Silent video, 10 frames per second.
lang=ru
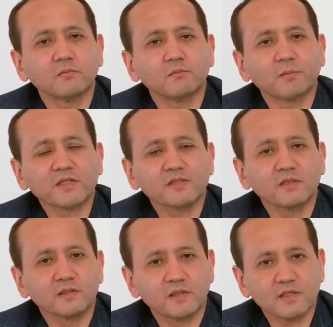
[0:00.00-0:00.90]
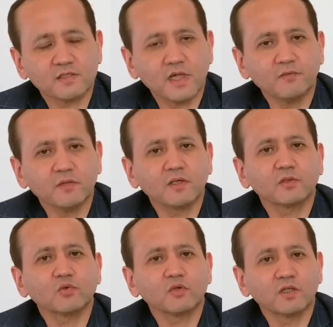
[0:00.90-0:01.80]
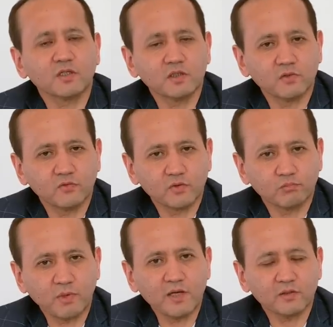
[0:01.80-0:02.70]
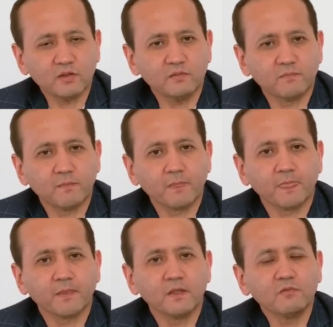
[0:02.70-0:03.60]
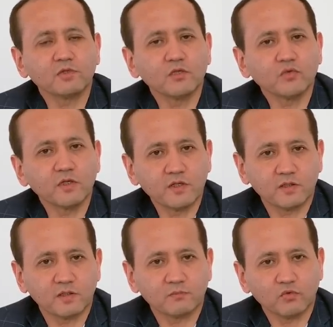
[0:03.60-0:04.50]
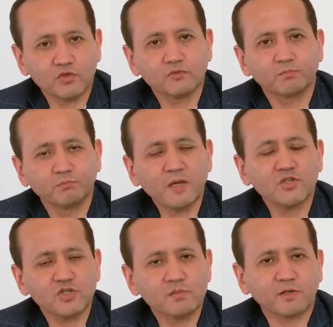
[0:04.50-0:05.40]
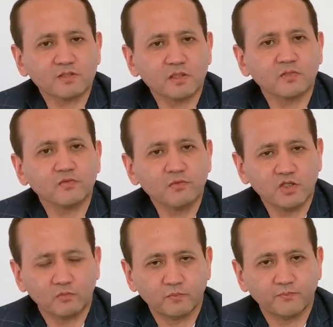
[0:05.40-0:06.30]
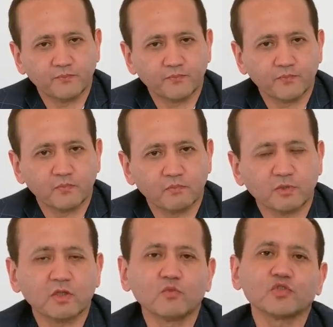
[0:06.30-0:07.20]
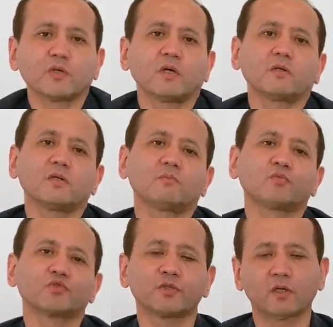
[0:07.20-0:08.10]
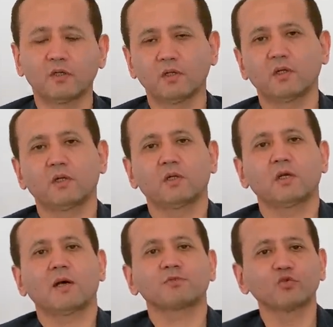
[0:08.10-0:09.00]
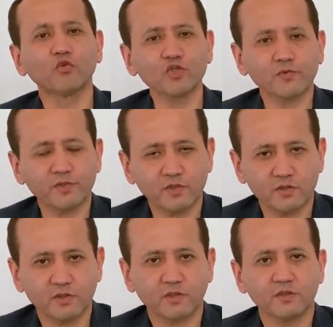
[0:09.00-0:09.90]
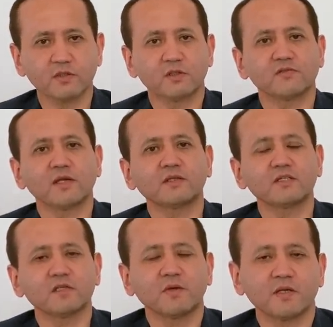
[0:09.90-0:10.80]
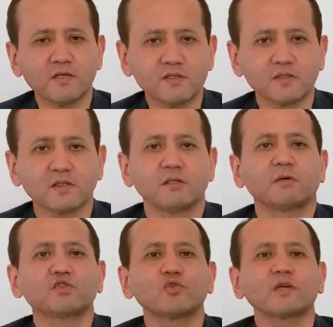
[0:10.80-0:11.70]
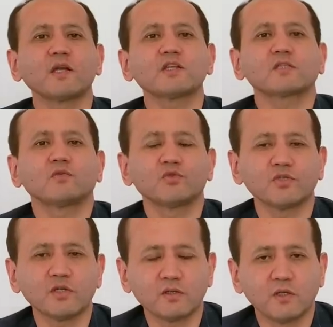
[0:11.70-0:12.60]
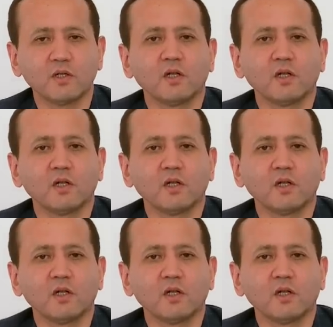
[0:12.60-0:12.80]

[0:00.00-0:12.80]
процентная ставка, которую накидывают банки и выдают клиентам. То есть 5-6% минимум. Потому что им нужно обслуживать эти кредиты, взять на себя риски. Большое количество людей